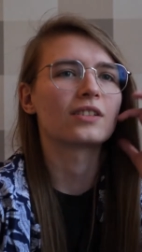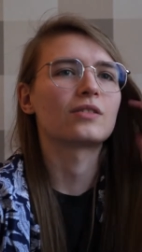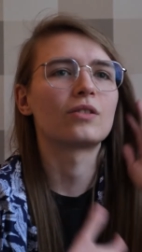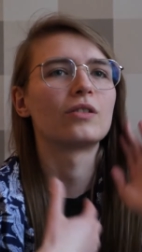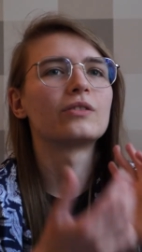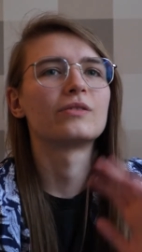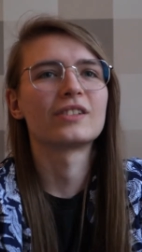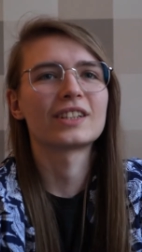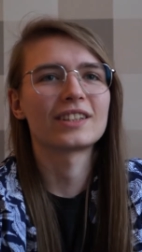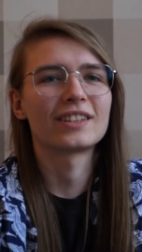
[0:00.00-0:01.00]

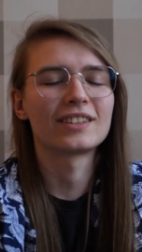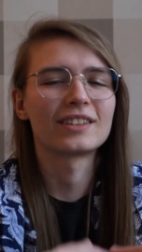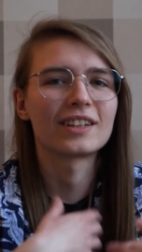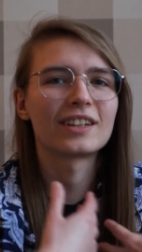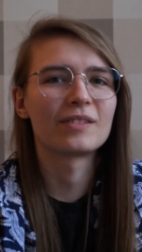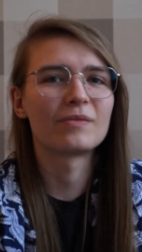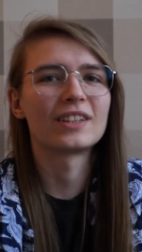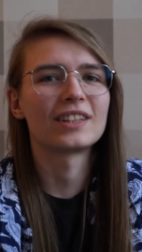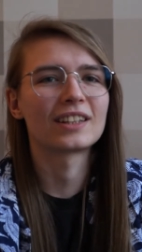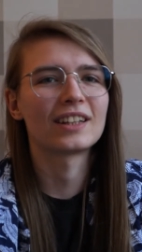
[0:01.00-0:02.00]
godło, ten hymn
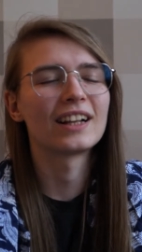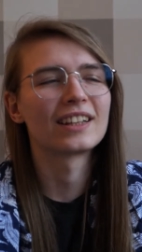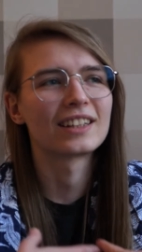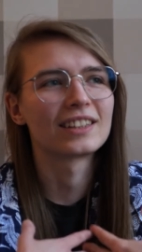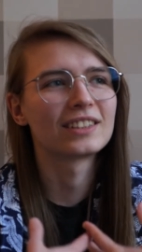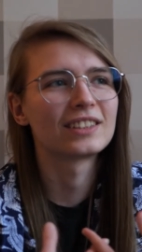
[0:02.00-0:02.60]
i tak dalej,